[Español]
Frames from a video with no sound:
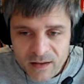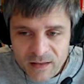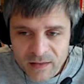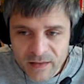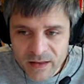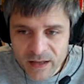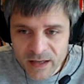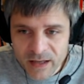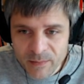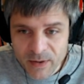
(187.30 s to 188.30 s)

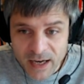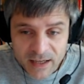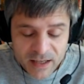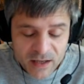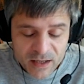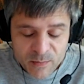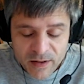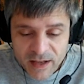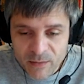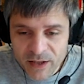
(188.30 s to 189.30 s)
de... para alguien
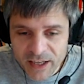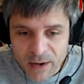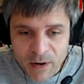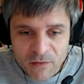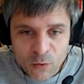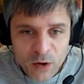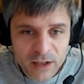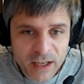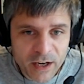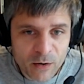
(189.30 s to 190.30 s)
especialmente que ama el fútbol
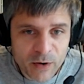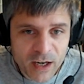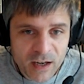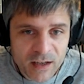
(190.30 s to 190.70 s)
italiano. Mira,